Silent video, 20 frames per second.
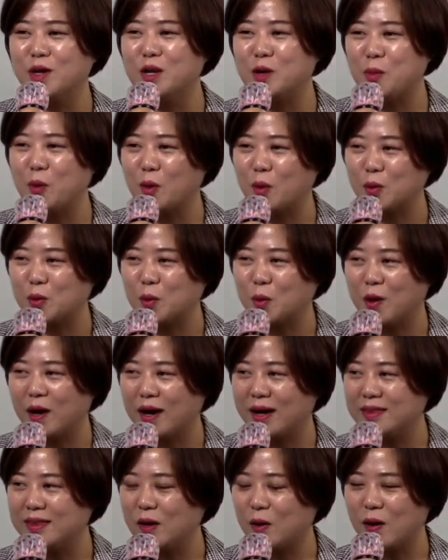5년을 벌고
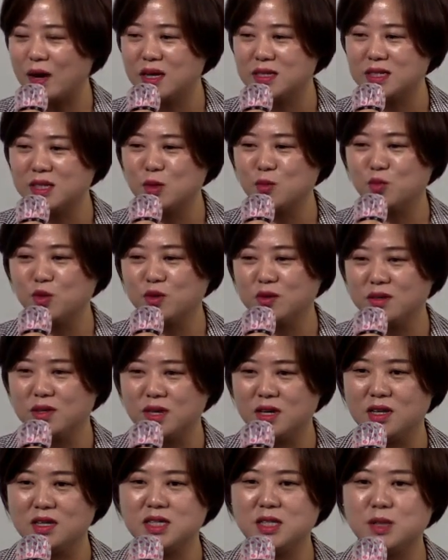돌아간다고 하시는
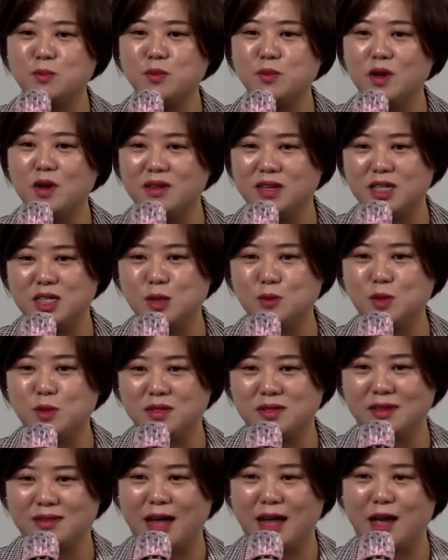분들이 10년,
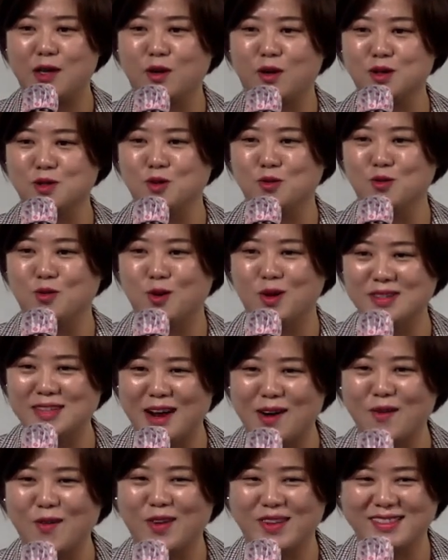20년째 다 여기서 눌러
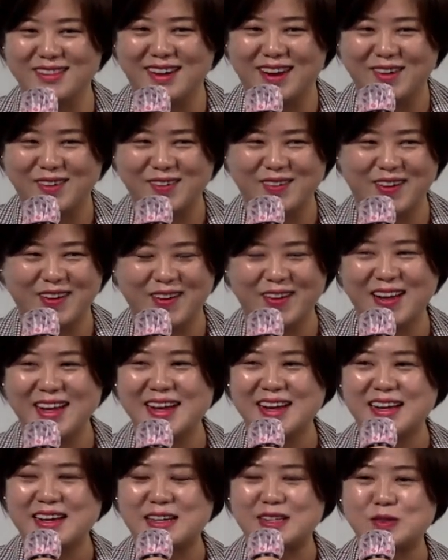살고 있더라고요.
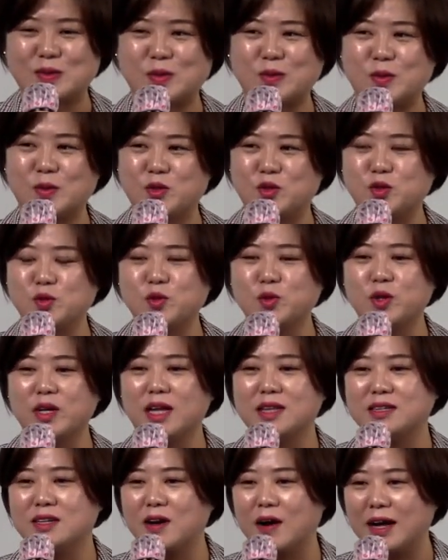그래서 그
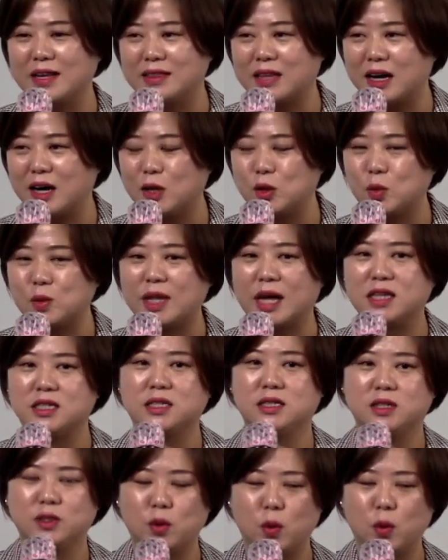중국에 들어갔다가 또 다시